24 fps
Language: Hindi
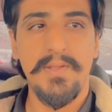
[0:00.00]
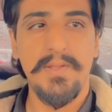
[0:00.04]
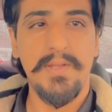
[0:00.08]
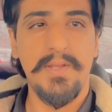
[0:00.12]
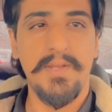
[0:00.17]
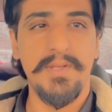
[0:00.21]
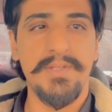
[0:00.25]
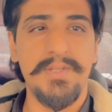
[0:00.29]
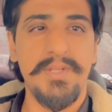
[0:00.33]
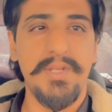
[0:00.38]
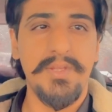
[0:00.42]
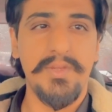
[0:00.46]

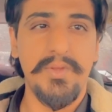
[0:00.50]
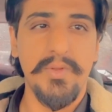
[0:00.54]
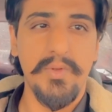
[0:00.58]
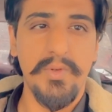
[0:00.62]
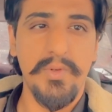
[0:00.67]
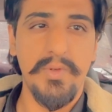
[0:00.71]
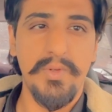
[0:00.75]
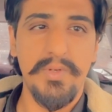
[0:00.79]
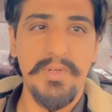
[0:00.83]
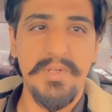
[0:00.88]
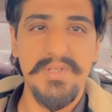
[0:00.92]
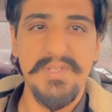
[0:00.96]
हाँ जी तो
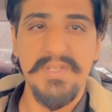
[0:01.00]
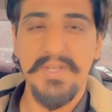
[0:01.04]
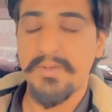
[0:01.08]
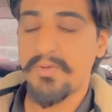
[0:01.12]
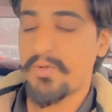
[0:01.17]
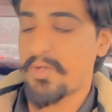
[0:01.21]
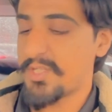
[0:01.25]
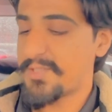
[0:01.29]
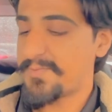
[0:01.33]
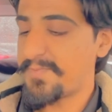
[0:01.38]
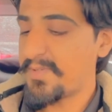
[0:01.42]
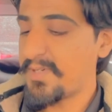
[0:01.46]
लीज़ा
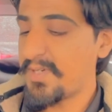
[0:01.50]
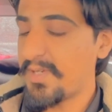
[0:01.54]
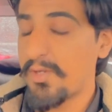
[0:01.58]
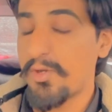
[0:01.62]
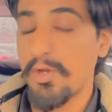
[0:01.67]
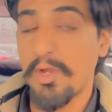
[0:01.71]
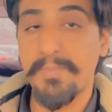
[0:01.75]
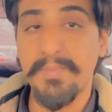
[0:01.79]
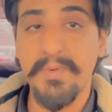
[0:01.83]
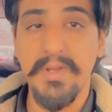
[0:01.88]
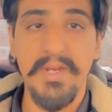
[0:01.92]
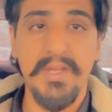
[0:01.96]
को हॉस्पिटल
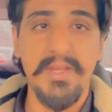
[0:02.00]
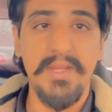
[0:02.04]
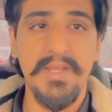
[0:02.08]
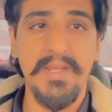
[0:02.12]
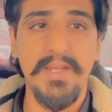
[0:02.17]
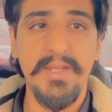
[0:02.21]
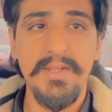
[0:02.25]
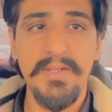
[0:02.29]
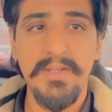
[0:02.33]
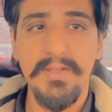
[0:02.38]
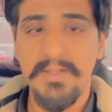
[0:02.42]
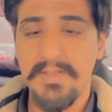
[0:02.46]
ड्रॉप कर
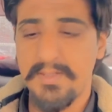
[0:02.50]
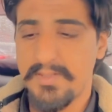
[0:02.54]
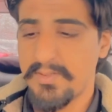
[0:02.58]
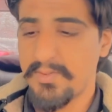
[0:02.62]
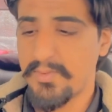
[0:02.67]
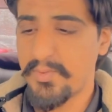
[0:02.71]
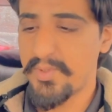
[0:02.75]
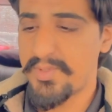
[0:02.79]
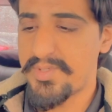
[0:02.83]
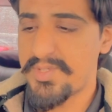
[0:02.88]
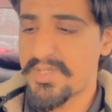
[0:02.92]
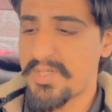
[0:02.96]
दिया
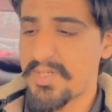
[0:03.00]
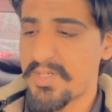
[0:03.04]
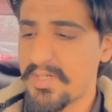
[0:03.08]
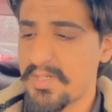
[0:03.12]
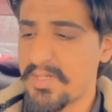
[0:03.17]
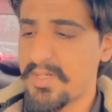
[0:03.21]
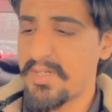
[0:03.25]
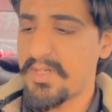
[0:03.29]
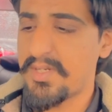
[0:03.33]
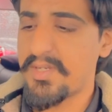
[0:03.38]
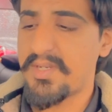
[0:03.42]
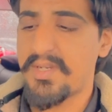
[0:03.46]
कुछ
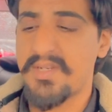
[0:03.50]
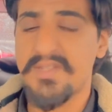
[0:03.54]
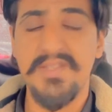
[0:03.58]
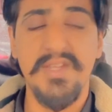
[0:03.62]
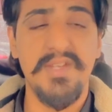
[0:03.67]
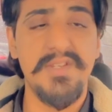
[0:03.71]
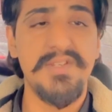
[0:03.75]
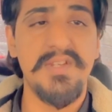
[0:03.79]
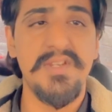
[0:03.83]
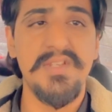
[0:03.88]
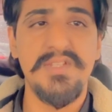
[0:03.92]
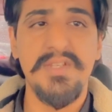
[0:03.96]

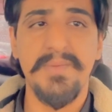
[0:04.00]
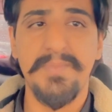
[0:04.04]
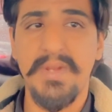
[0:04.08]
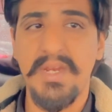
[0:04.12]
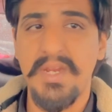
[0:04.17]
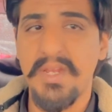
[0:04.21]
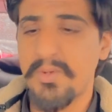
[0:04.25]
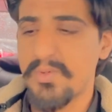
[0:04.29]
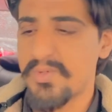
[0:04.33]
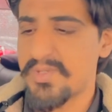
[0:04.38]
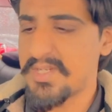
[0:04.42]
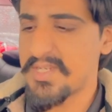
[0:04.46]
सर्जरी से
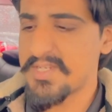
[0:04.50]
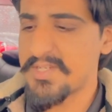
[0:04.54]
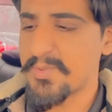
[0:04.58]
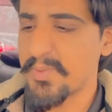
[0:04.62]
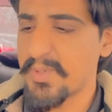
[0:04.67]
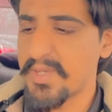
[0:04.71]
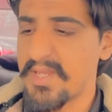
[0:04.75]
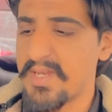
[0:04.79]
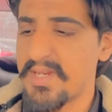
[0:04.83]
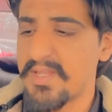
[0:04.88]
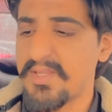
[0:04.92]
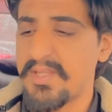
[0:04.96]
पहले कुछ टेस्ट
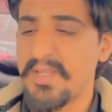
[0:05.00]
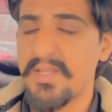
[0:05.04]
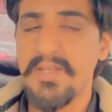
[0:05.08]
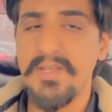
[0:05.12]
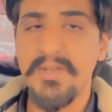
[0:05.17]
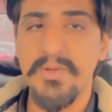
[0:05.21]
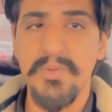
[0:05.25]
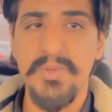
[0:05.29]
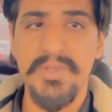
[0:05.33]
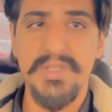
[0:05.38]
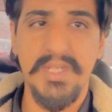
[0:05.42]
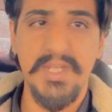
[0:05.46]
वगैरह थे
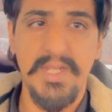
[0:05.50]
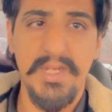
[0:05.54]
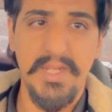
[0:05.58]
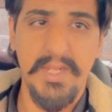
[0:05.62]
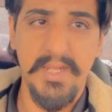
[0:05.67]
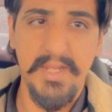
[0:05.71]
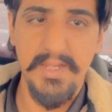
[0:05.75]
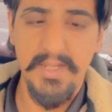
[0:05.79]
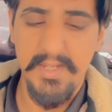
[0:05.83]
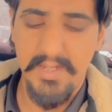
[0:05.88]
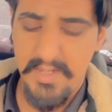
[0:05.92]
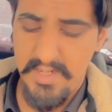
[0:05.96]
उसके
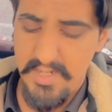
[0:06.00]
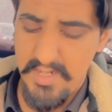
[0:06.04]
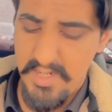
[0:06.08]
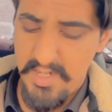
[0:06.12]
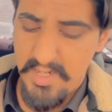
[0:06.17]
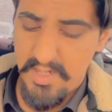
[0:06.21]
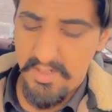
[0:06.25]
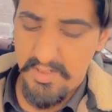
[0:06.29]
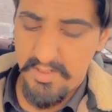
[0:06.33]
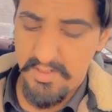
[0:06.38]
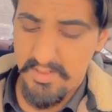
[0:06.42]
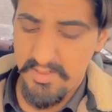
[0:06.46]
लिए
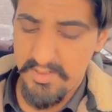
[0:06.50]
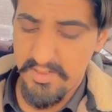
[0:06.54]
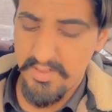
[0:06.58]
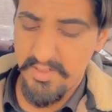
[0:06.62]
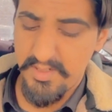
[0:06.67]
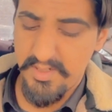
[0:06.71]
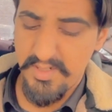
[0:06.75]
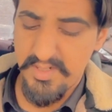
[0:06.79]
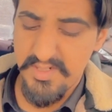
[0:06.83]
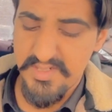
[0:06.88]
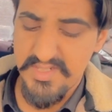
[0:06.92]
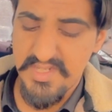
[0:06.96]

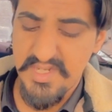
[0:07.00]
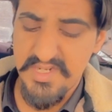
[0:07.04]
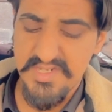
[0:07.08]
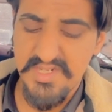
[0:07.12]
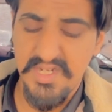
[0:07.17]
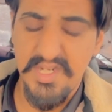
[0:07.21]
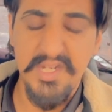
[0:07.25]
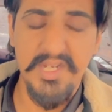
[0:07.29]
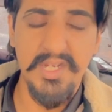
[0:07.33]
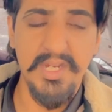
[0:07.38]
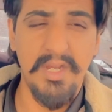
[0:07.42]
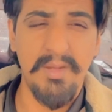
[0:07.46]
और
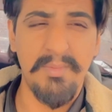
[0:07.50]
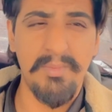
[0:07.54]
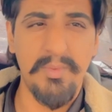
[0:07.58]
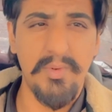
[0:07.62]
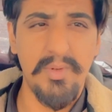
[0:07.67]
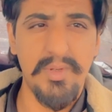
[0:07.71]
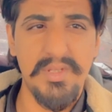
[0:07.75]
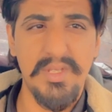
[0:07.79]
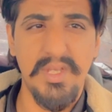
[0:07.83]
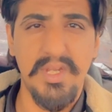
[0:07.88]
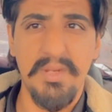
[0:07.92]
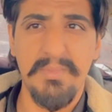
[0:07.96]
सर्जरी शाम
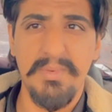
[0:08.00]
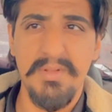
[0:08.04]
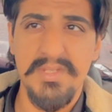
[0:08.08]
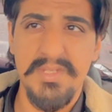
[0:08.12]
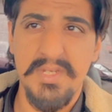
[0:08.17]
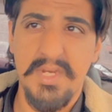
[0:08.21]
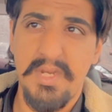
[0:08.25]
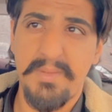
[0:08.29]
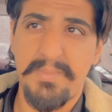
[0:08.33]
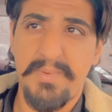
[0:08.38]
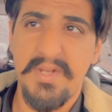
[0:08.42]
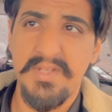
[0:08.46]
को तकरीबन
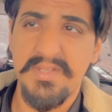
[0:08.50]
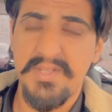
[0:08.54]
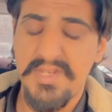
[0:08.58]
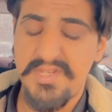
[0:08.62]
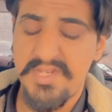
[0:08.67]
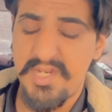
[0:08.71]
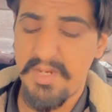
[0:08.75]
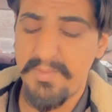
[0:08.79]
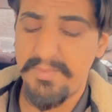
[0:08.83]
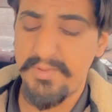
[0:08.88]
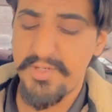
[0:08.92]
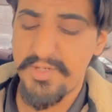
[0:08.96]
साढ़े पाँच से
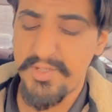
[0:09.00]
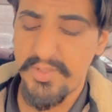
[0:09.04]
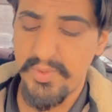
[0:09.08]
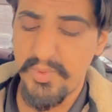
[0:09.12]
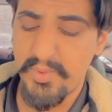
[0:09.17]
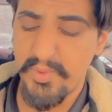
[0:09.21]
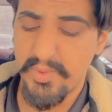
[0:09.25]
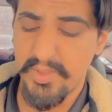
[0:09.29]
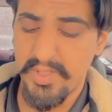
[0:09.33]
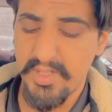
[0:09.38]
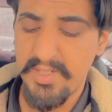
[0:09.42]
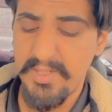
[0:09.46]
छः बजे
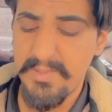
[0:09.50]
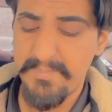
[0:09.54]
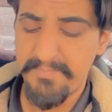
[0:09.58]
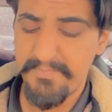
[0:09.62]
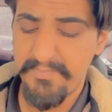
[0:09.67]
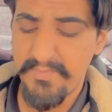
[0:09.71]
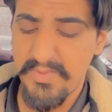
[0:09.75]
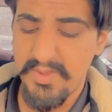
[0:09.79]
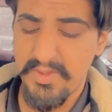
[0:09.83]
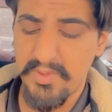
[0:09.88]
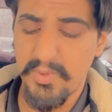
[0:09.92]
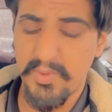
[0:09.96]
शुरू होगी
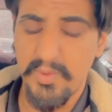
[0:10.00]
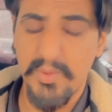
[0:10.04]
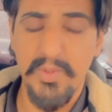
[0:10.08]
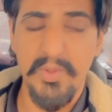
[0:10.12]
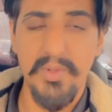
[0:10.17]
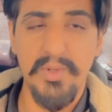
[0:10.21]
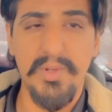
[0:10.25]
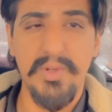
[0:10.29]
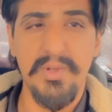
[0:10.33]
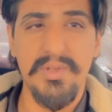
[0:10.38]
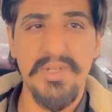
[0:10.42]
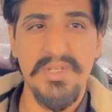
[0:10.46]

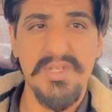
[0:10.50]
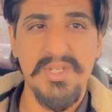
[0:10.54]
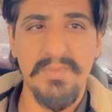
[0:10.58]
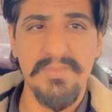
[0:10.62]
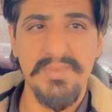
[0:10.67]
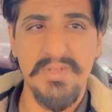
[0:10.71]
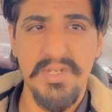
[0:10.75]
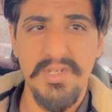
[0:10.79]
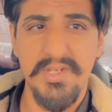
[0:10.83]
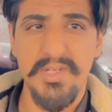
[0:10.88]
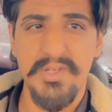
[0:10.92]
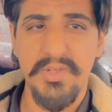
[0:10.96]
तो जिस टाइम
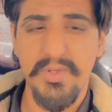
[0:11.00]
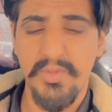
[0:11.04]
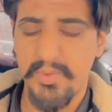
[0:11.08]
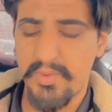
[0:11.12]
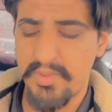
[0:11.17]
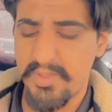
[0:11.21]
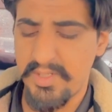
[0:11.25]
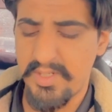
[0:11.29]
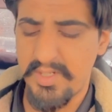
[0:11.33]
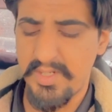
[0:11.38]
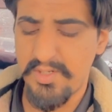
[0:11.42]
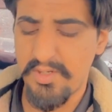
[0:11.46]
सर्जरी शुरू
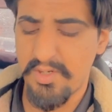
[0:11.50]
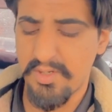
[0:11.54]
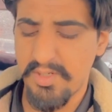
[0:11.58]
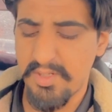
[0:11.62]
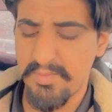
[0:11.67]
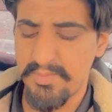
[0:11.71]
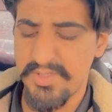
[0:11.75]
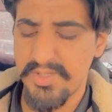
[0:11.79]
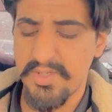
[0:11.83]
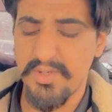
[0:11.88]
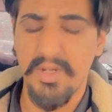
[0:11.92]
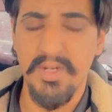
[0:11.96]
होनी है डॉक्टर
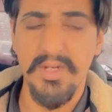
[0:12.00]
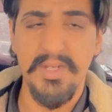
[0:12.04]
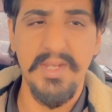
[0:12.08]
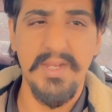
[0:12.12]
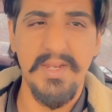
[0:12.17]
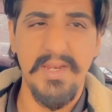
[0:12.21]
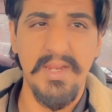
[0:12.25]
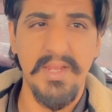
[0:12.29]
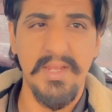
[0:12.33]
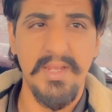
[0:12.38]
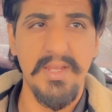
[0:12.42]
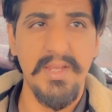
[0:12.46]
मुझे कॉल कर
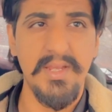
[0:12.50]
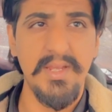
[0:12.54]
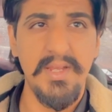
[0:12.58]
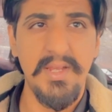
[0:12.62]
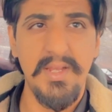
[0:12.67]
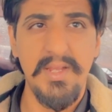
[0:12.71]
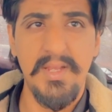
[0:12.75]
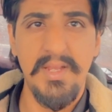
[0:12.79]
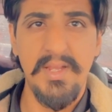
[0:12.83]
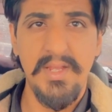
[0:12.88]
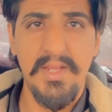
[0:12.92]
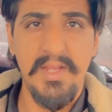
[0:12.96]
लेंगे
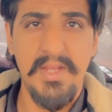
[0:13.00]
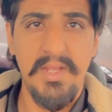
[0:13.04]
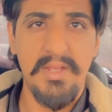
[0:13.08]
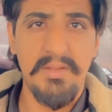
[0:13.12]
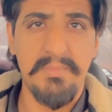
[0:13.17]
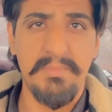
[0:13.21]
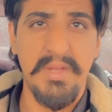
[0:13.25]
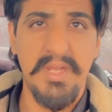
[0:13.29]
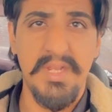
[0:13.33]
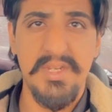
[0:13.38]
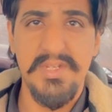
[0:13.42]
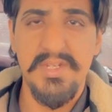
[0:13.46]

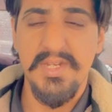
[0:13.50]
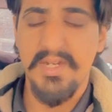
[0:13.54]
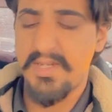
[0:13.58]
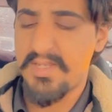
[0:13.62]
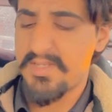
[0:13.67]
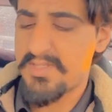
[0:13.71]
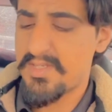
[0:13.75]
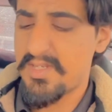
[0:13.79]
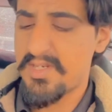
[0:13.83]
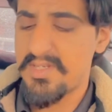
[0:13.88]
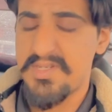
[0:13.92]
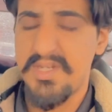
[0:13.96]
मैं इंशाल्लाह
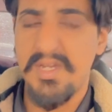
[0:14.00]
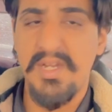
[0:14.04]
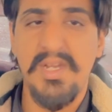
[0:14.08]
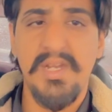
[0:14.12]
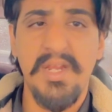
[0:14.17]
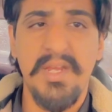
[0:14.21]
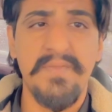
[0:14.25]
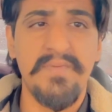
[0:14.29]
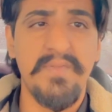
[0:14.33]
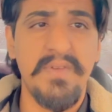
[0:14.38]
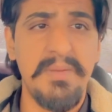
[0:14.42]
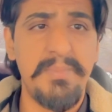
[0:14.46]
सर्जरी
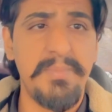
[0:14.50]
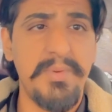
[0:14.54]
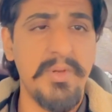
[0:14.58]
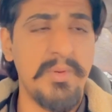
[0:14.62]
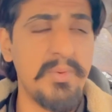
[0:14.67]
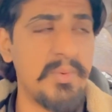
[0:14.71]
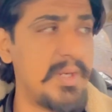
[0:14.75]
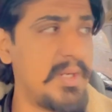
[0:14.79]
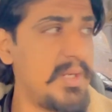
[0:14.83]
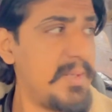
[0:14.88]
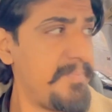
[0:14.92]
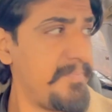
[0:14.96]
टाइम वहीं पे
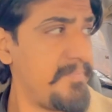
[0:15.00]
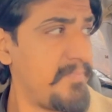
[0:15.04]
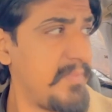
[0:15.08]
आऊँगा